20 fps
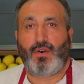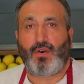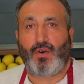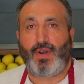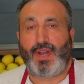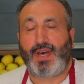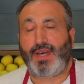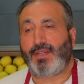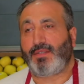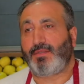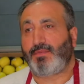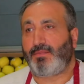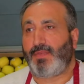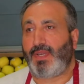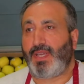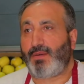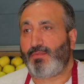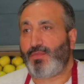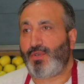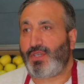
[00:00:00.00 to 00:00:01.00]
Hola,
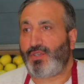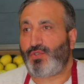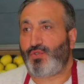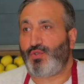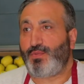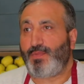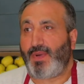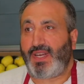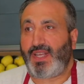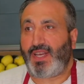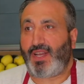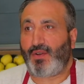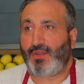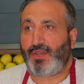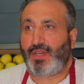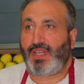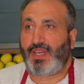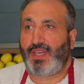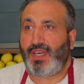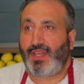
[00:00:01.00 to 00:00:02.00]
me llamo Jesús María
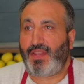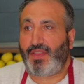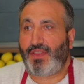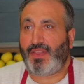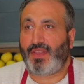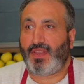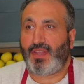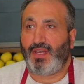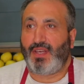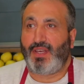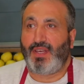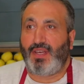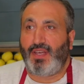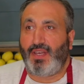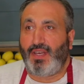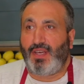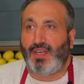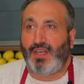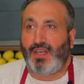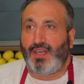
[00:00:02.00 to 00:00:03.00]
Rodríguez
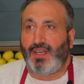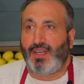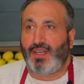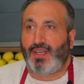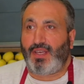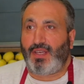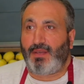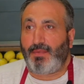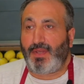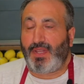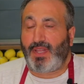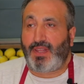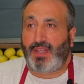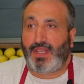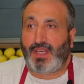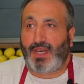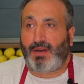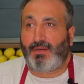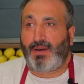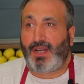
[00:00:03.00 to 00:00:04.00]
y me
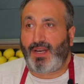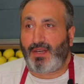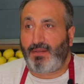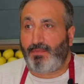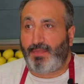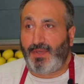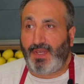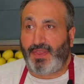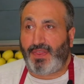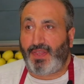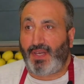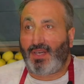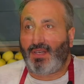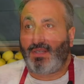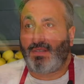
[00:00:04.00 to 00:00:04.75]
dedicaba a la limpieza,